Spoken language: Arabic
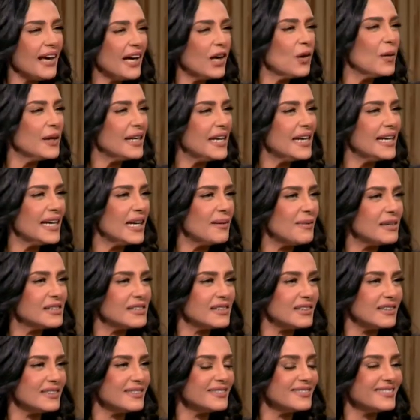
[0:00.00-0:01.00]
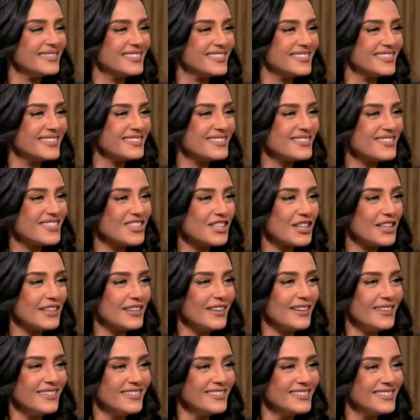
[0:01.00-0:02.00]
اخوانيه مثلا مش
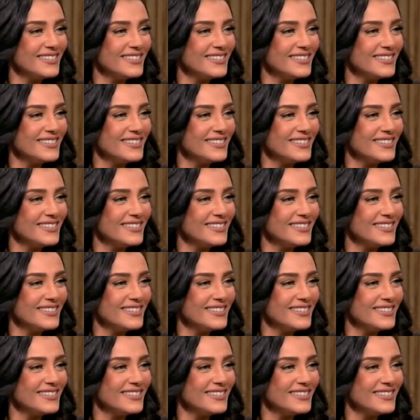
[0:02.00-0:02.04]
كده